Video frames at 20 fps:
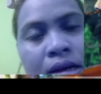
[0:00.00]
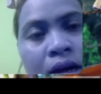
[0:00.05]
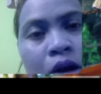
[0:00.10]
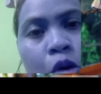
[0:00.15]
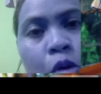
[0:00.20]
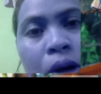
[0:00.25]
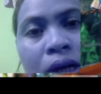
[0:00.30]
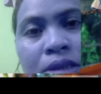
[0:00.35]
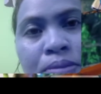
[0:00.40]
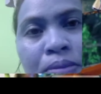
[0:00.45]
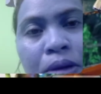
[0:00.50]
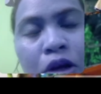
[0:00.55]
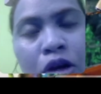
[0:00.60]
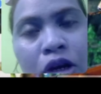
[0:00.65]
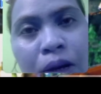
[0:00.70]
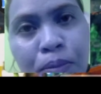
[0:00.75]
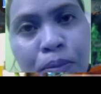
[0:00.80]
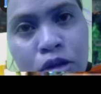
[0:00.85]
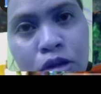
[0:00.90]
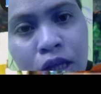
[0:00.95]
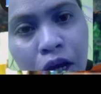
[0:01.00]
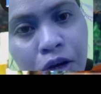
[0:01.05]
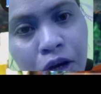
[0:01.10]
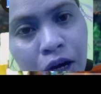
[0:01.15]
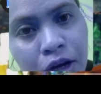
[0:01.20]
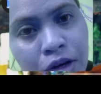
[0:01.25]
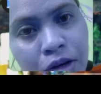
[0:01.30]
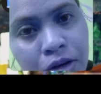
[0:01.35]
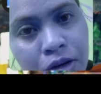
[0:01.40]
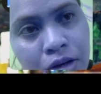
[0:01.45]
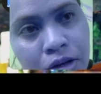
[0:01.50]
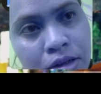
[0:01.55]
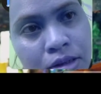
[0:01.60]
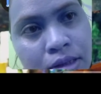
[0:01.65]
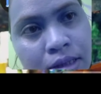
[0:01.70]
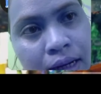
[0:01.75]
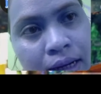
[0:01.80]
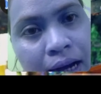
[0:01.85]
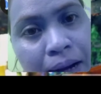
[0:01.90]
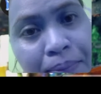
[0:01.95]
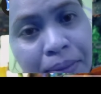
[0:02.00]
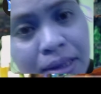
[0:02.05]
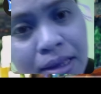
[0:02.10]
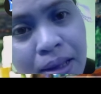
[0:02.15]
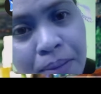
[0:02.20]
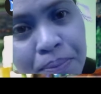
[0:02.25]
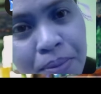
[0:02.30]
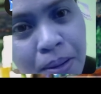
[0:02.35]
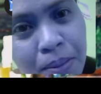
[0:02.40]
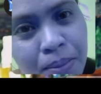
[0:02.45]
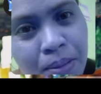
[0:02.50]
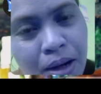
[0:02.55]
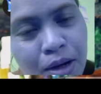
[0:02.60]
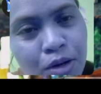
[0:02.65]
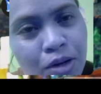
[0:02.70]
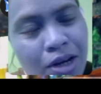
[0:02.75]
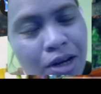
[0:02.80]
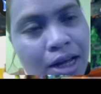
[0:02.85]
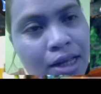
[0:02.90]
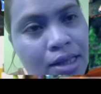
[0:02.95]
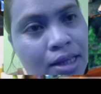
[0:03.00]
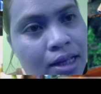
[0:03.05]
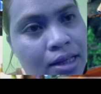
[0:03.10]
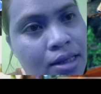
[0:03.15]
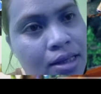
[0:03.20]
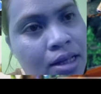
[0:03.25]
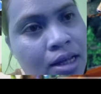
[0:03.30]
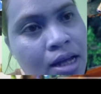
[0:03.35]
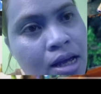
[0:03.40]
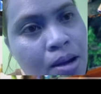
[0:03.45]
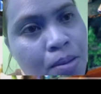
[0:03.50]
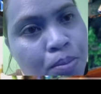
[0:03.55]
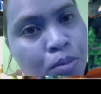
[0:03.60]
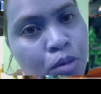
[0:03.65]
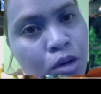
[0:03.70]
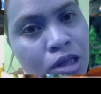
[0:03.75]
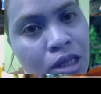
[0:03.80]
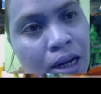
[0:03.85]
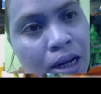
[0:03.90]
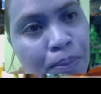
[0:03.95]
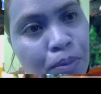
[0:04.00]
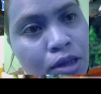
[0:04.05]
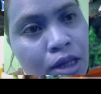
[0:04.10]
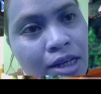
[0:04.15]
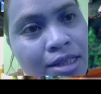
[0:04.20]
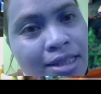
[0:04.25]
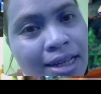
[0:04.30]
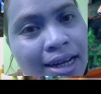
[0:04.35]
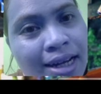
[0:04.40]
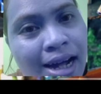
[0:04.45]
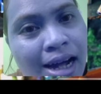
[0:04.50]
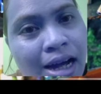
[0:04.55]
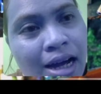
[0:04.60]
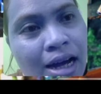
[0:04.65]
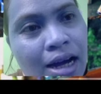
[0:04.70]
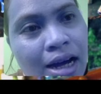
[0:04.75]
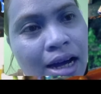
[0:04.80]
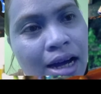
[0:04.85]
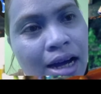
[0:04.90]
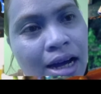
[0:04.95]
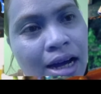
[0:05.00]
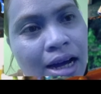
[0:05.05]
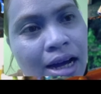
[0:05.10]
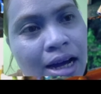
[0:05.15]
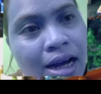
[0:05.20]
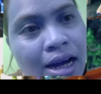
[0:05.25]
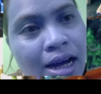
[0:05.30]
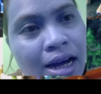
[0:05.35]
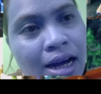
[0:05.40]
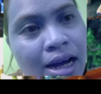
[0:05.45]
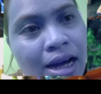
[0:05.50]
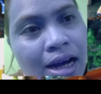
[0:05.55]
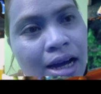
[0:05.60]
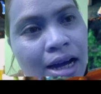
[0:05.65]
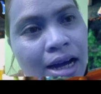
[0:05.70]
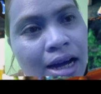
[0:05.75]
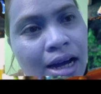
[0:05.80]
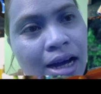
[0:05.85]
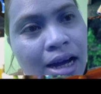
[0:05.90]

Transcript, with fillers: Once meron na po tayong ano, nagamit na pang ano natin, punta na po tayo sa uh, Kini Master.